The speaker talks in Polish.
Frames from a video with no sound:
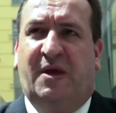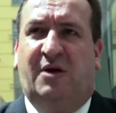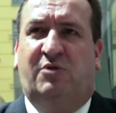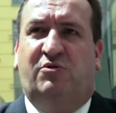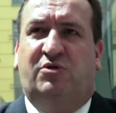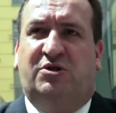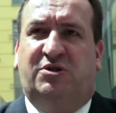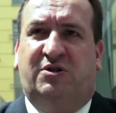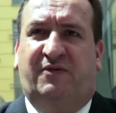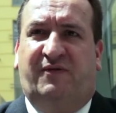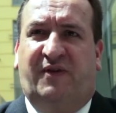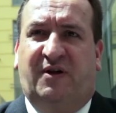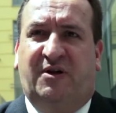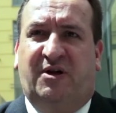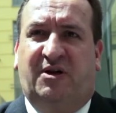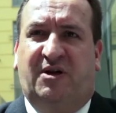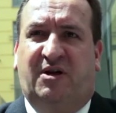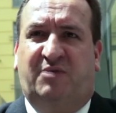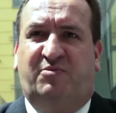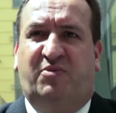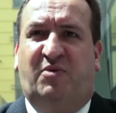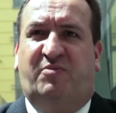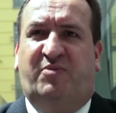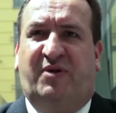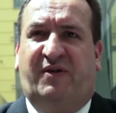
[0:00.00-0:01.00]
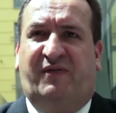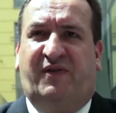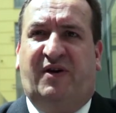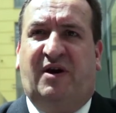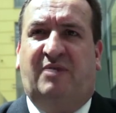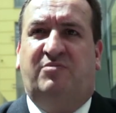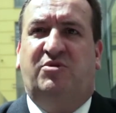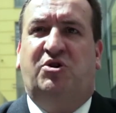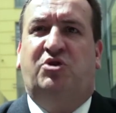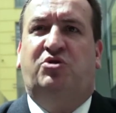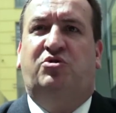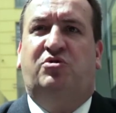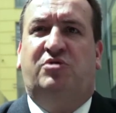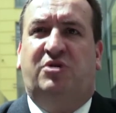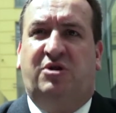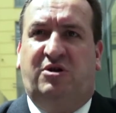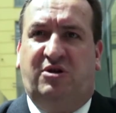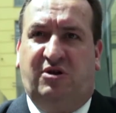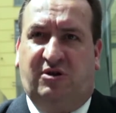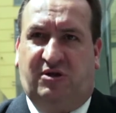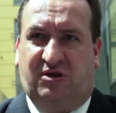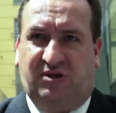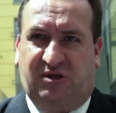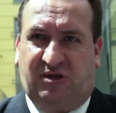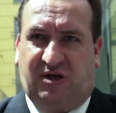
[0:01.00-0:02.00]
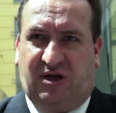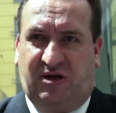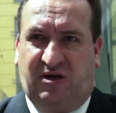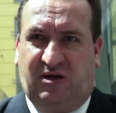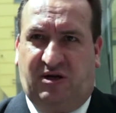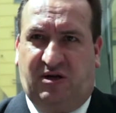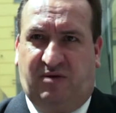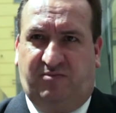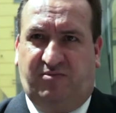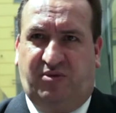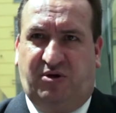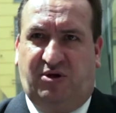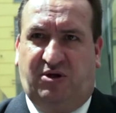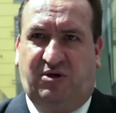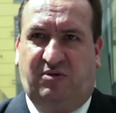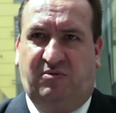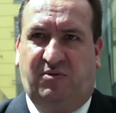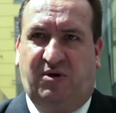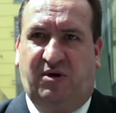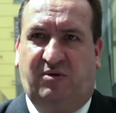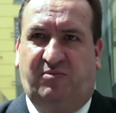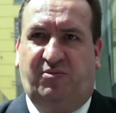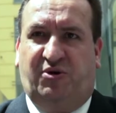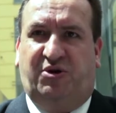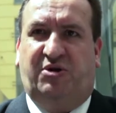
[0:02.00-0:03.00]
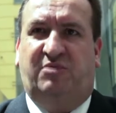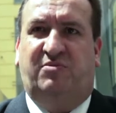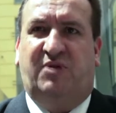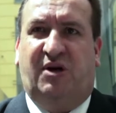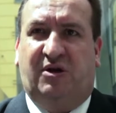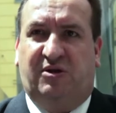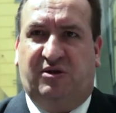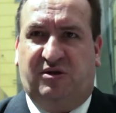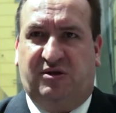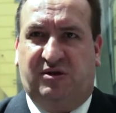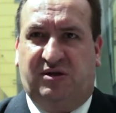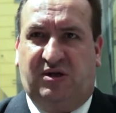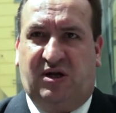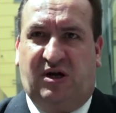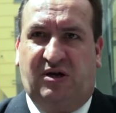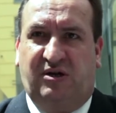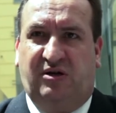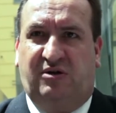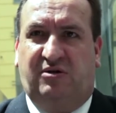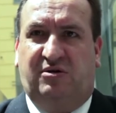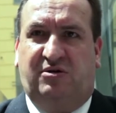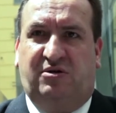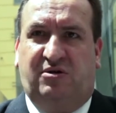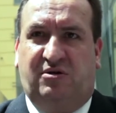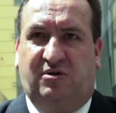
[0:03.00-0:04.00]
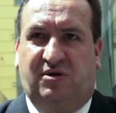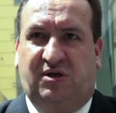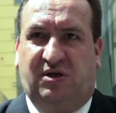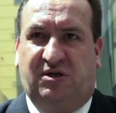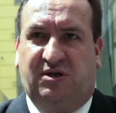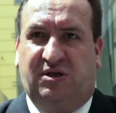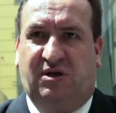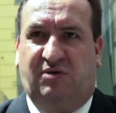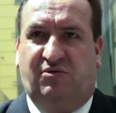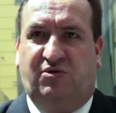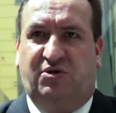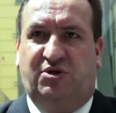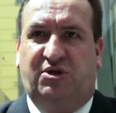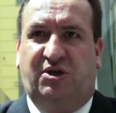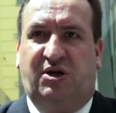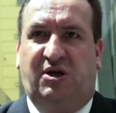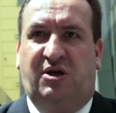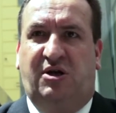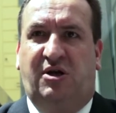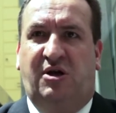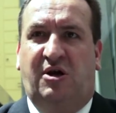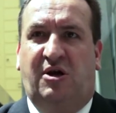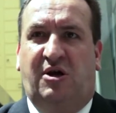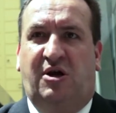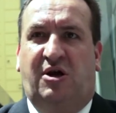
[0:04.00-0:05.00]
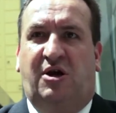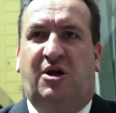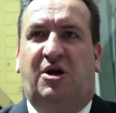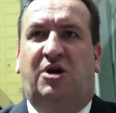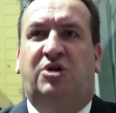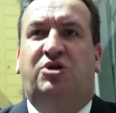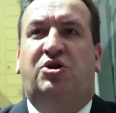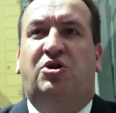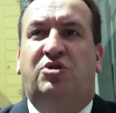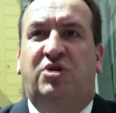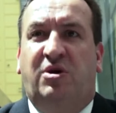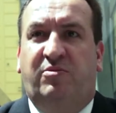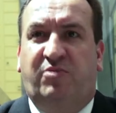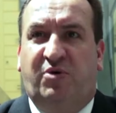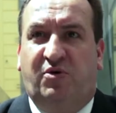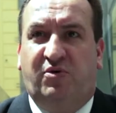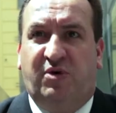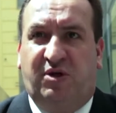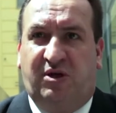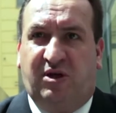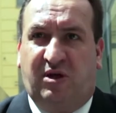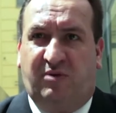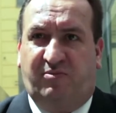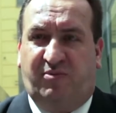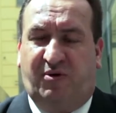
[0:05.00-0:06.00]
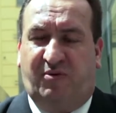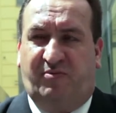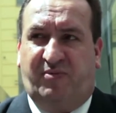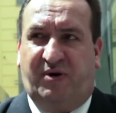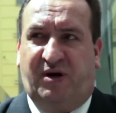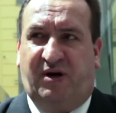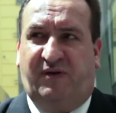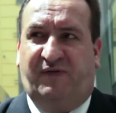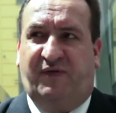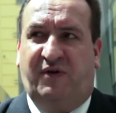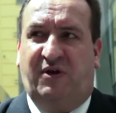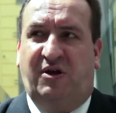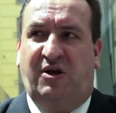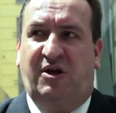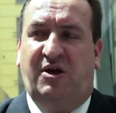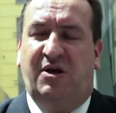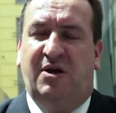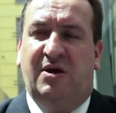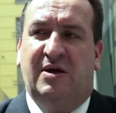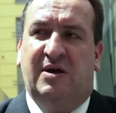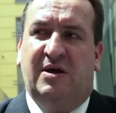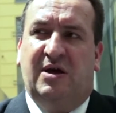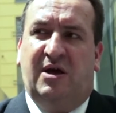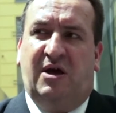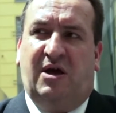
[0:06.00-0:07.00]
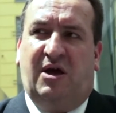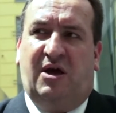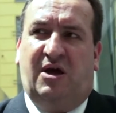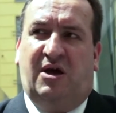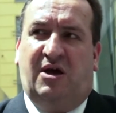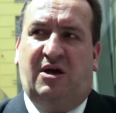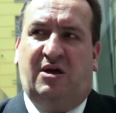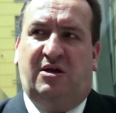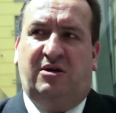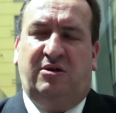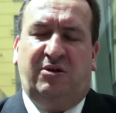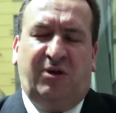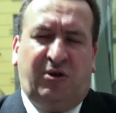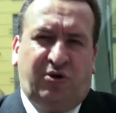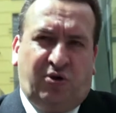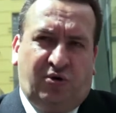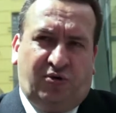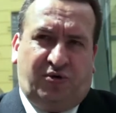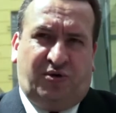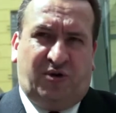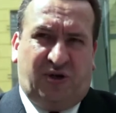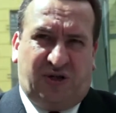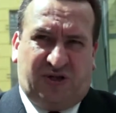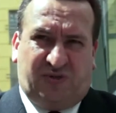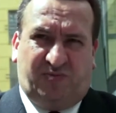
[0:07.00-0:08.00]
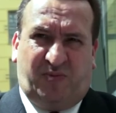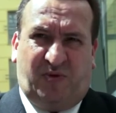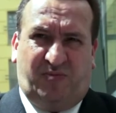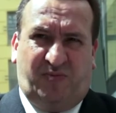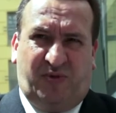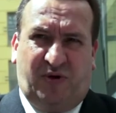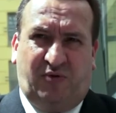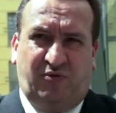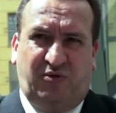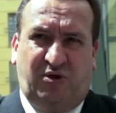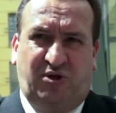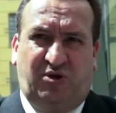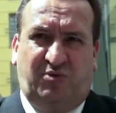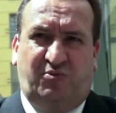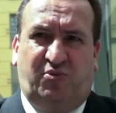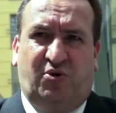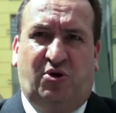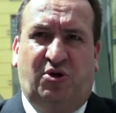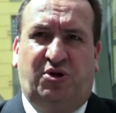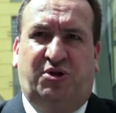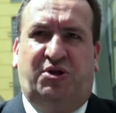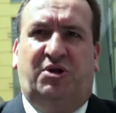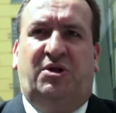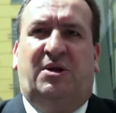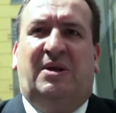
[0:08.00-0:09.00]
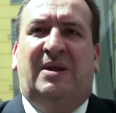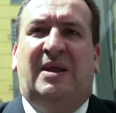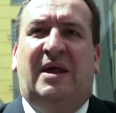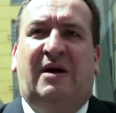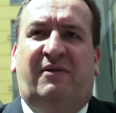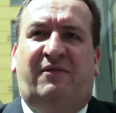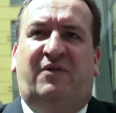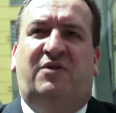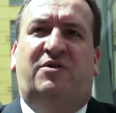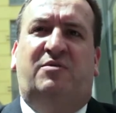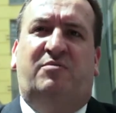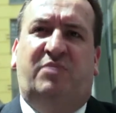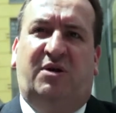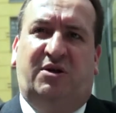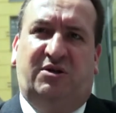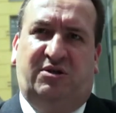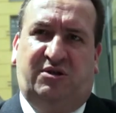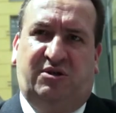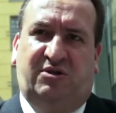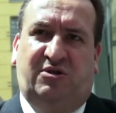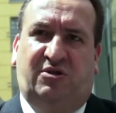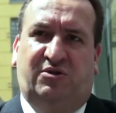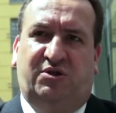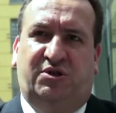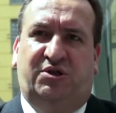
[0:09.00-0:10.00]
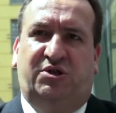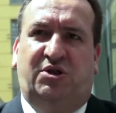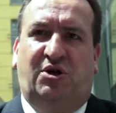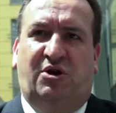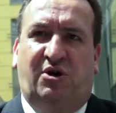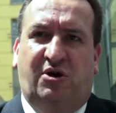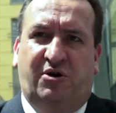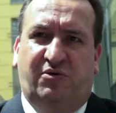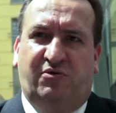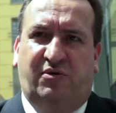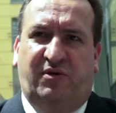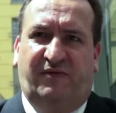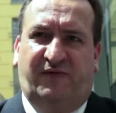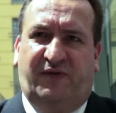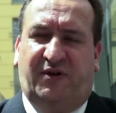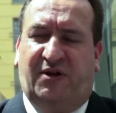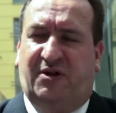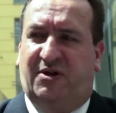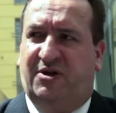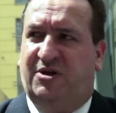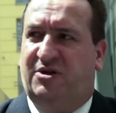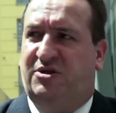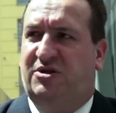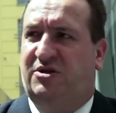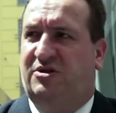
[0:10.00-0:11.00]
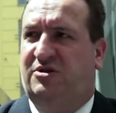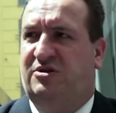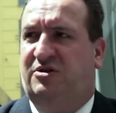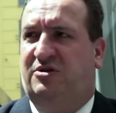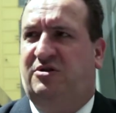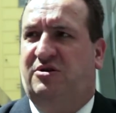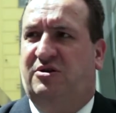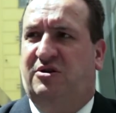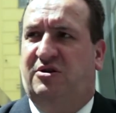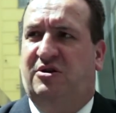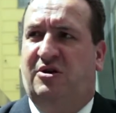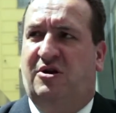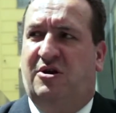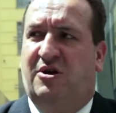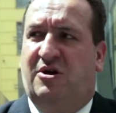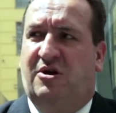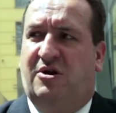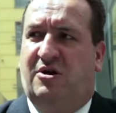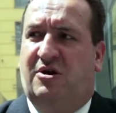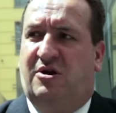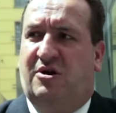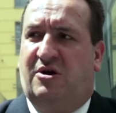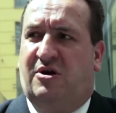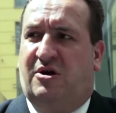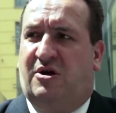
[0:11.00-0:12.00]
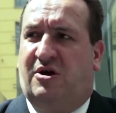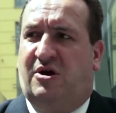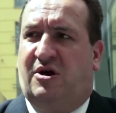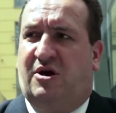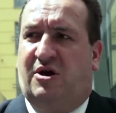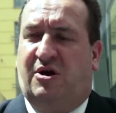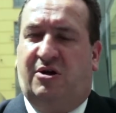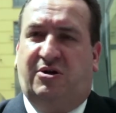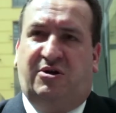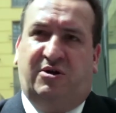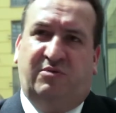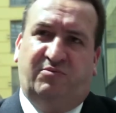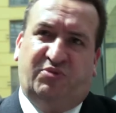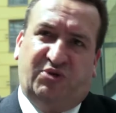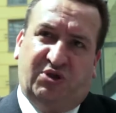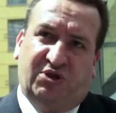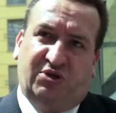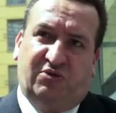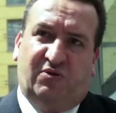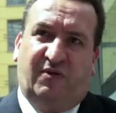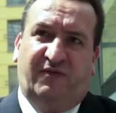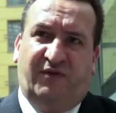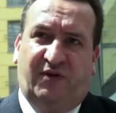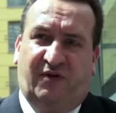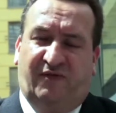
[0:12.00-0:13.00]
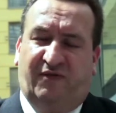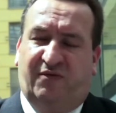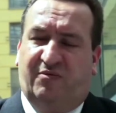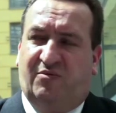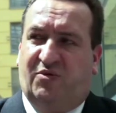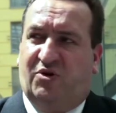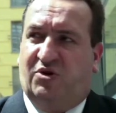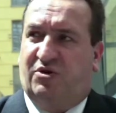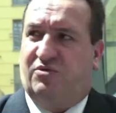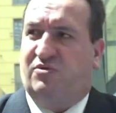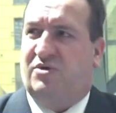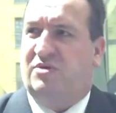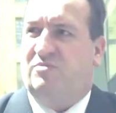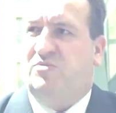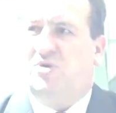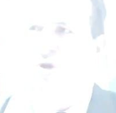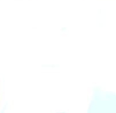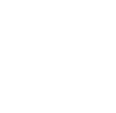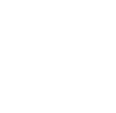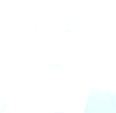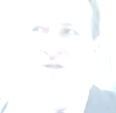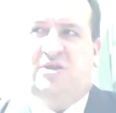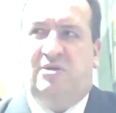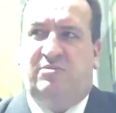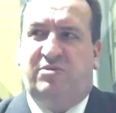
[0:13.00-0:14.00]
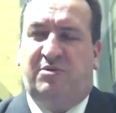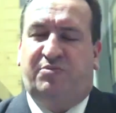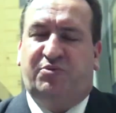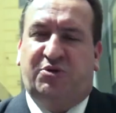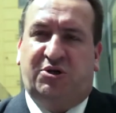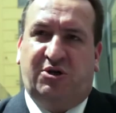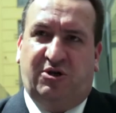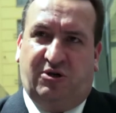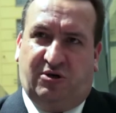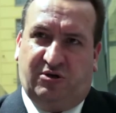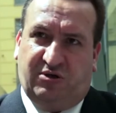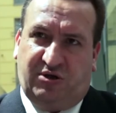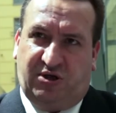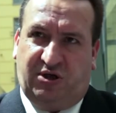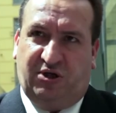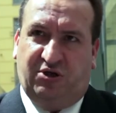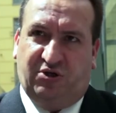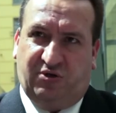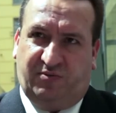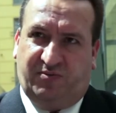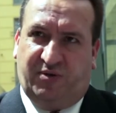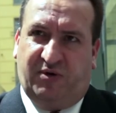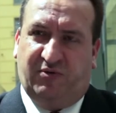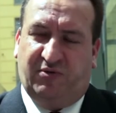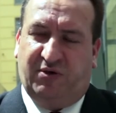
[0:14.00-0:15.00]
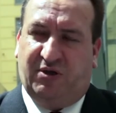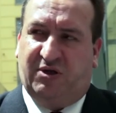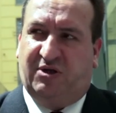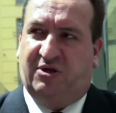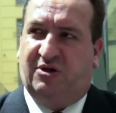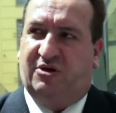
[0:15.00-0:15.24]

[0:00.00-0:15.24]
głosowanie nad poprawkami, których nie dostali na piśmie. Potem jak dostali, to się okazało, że e, to nie były te poprawki. E, nie trudno jest popełnić błąd, nawet będąc orłem w danej dziedzinie tym przysłowiowym orłem. Gdyby przyjąć dzisiaj zupełnie